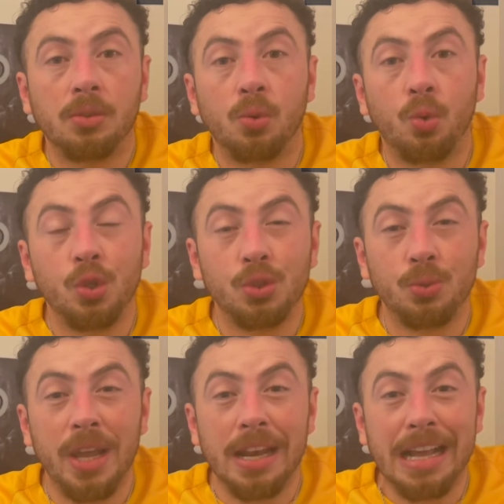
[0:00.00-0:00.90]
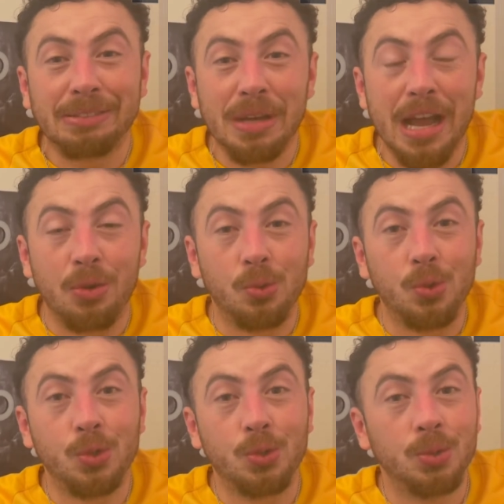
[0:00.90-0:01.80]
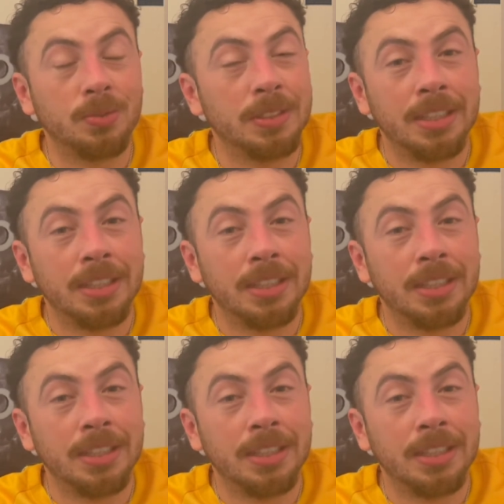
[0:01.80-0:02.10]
Hoje o Renato Gaúcho